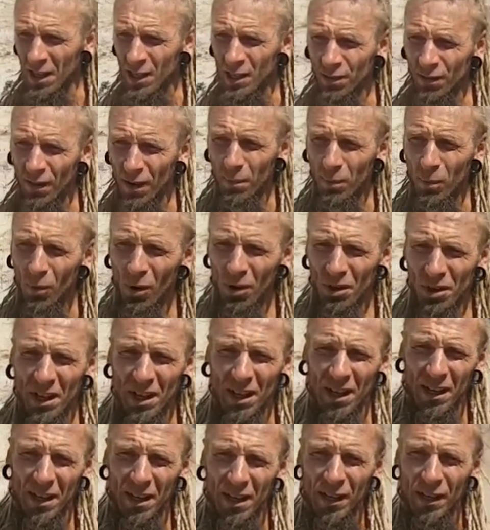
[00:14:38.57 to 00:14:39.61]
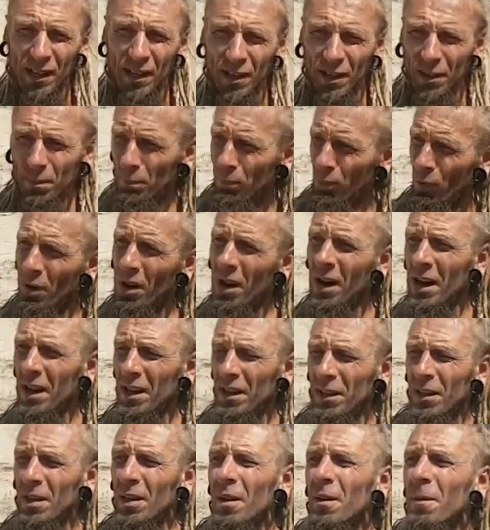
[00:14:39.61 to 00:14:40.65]
свобода, их пугает
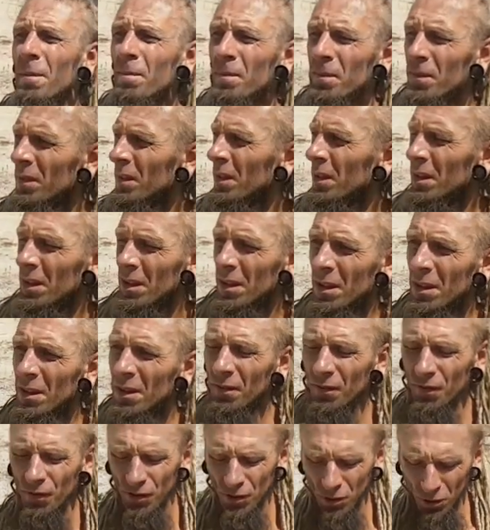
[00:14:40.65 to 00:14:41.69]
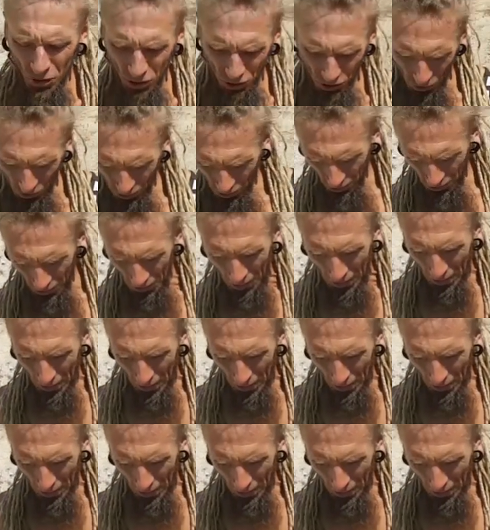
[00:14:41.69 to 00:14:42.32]
все, что,